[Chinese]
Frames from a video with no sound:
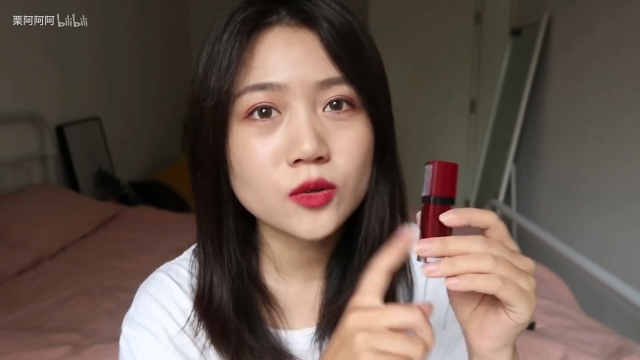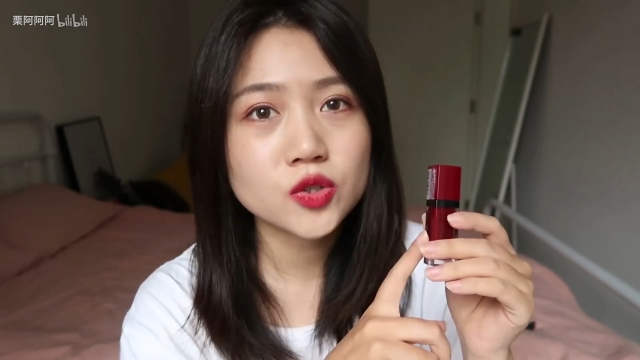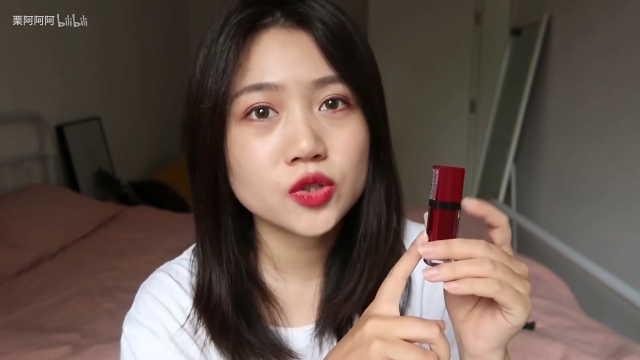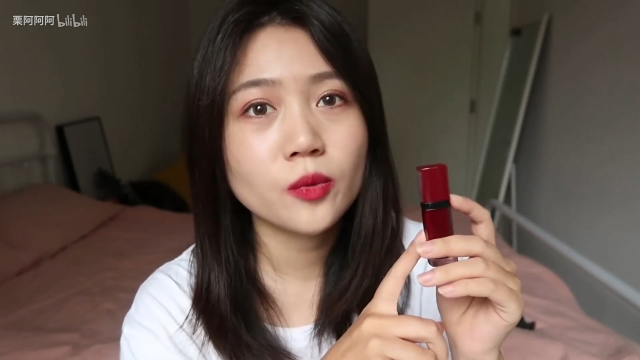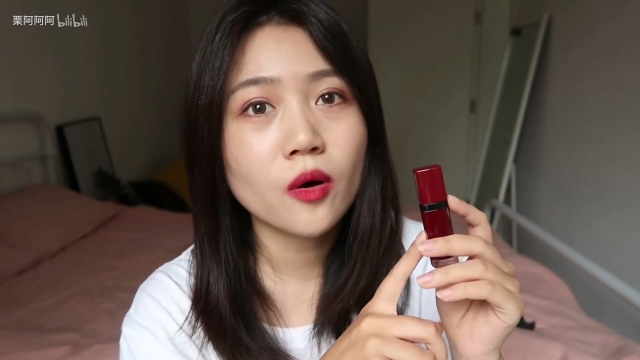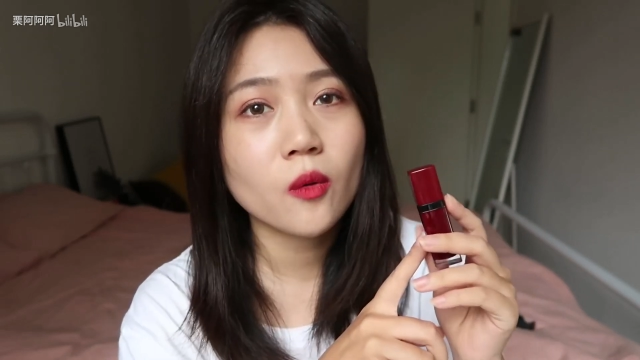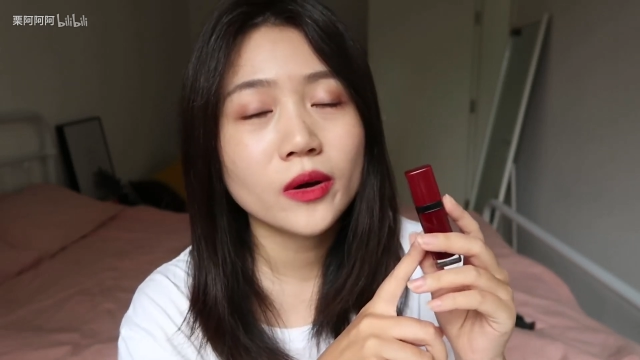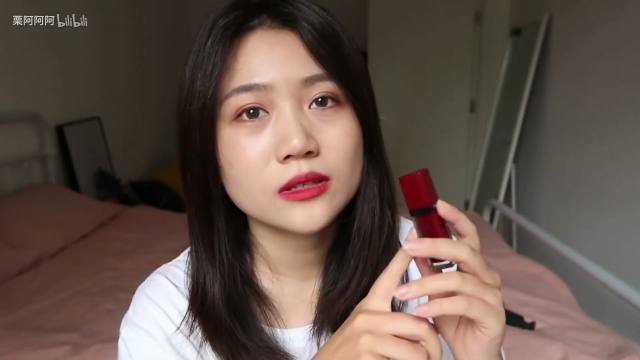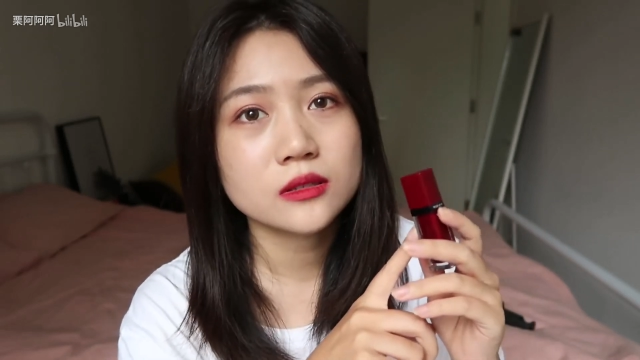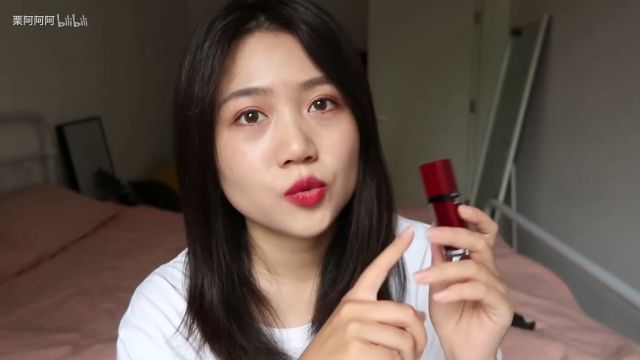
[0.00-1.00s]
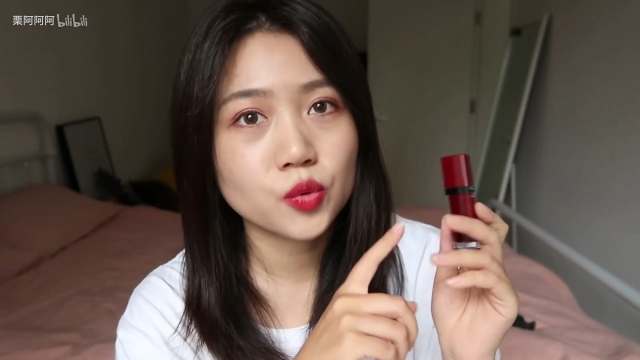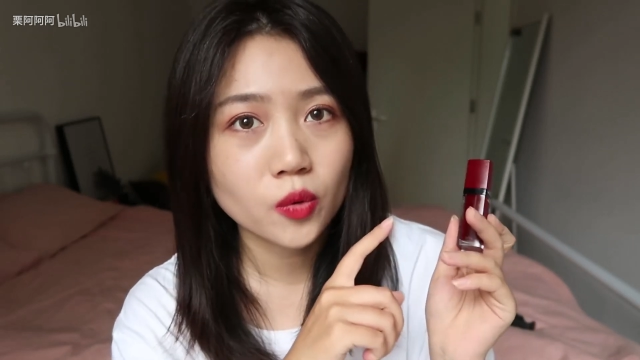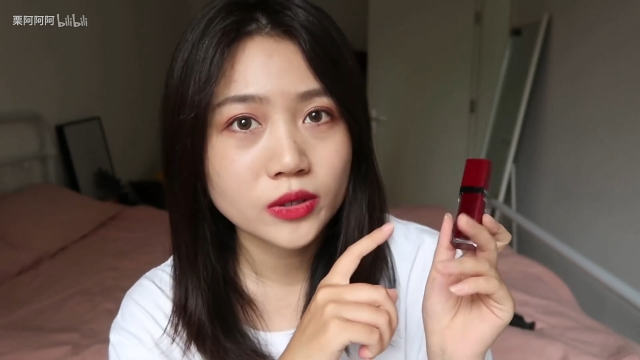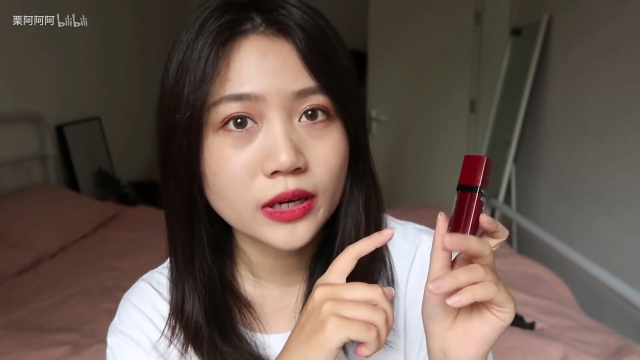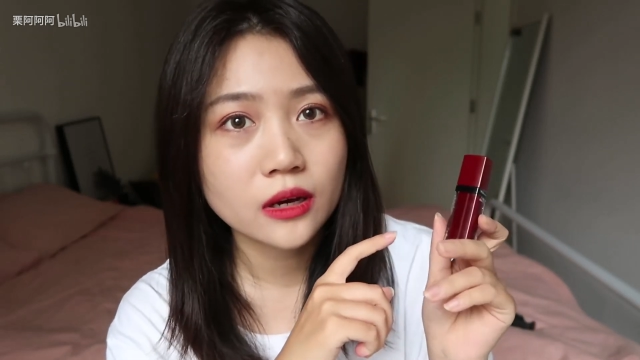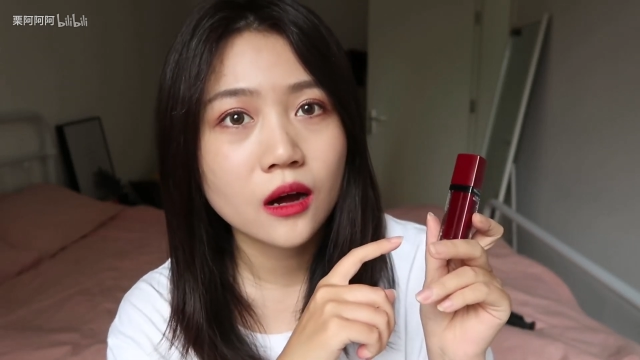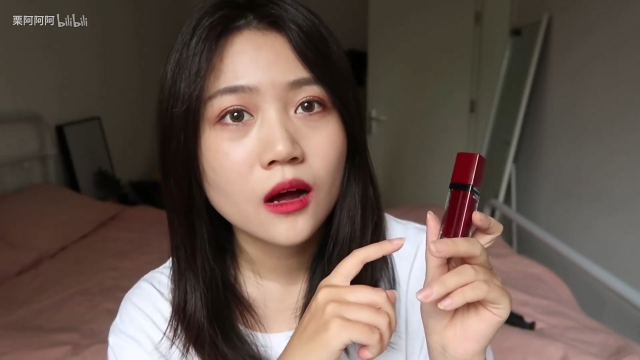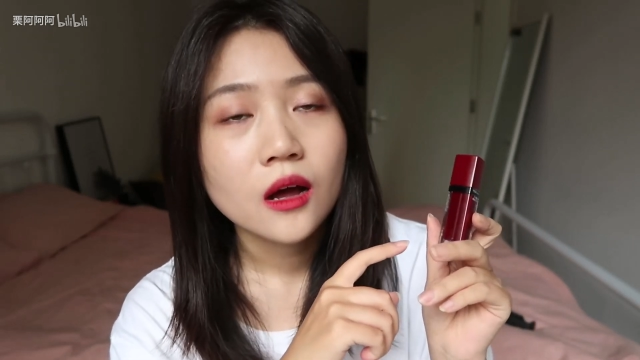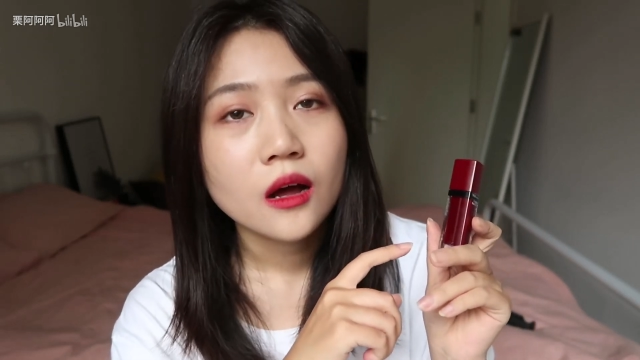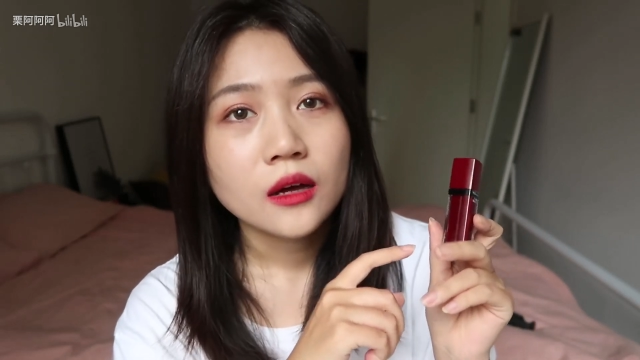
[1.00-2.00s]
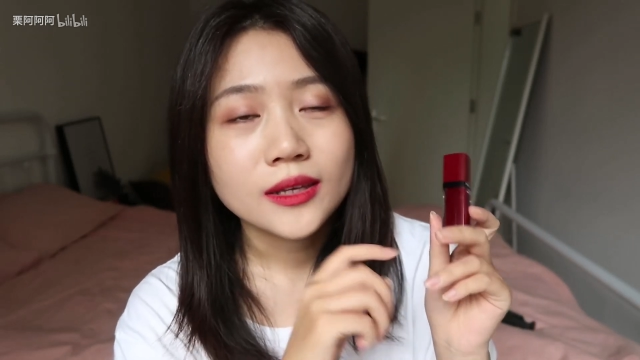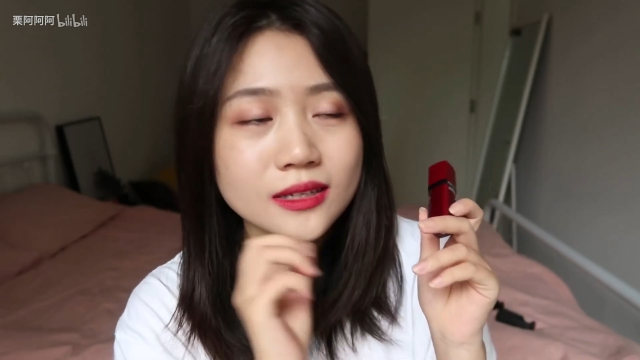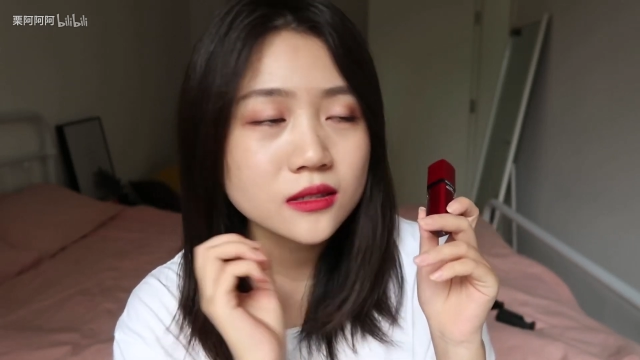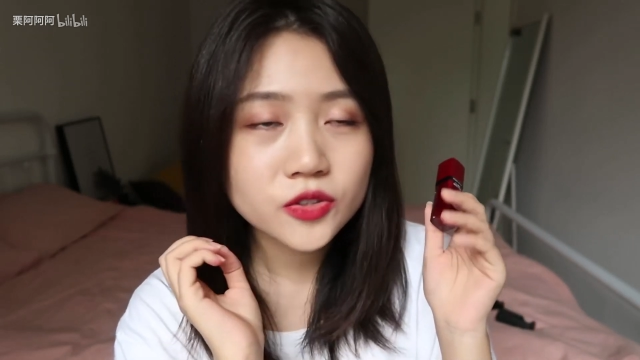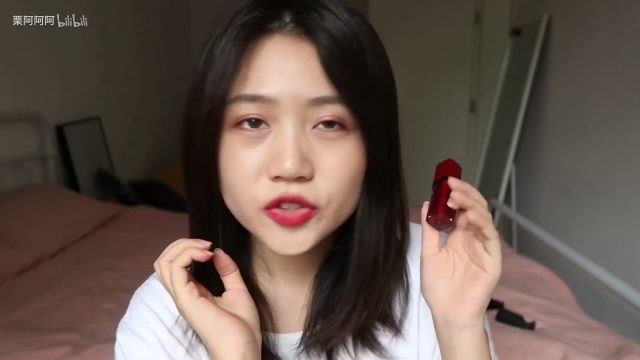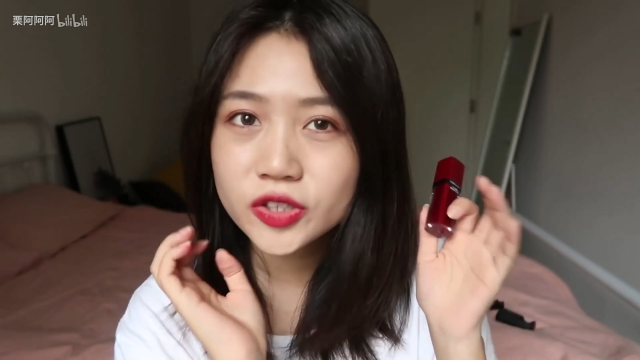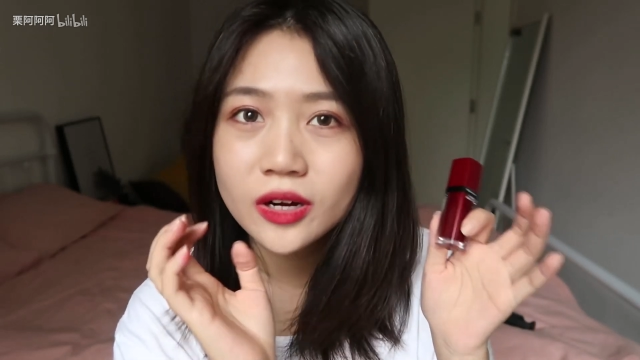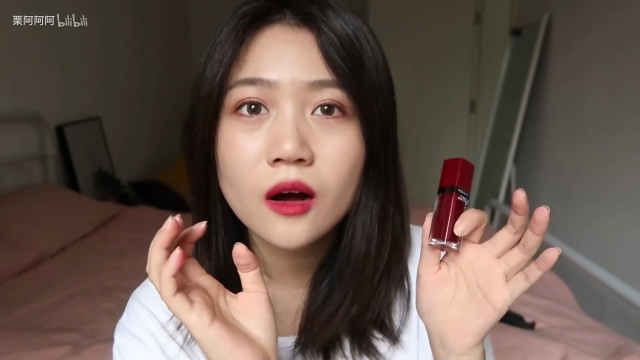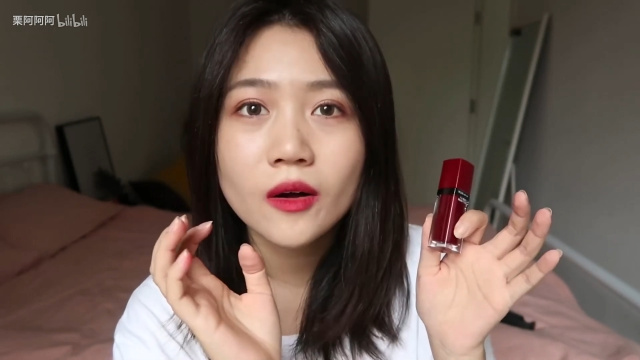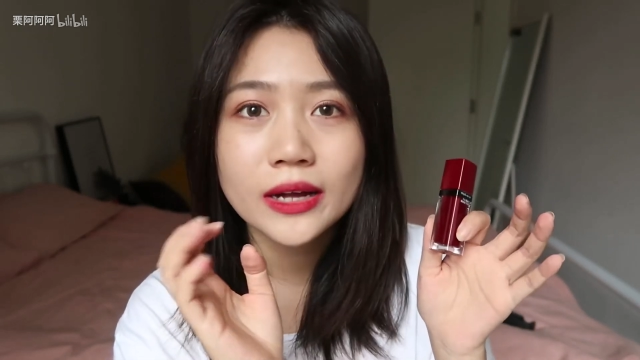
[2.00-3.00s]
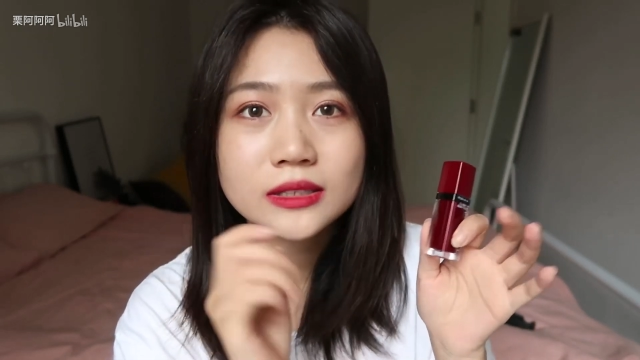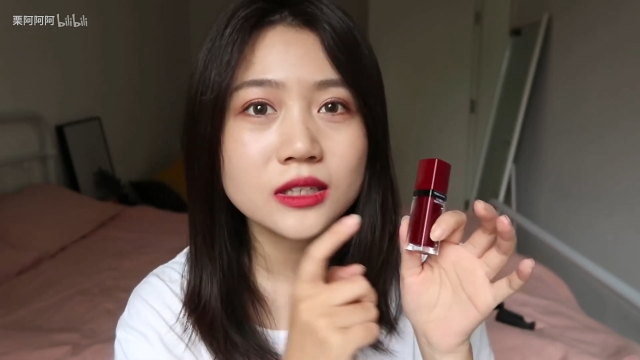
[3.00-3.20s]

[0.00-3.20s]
我有直播过一次涂过这个，颜色是真好看。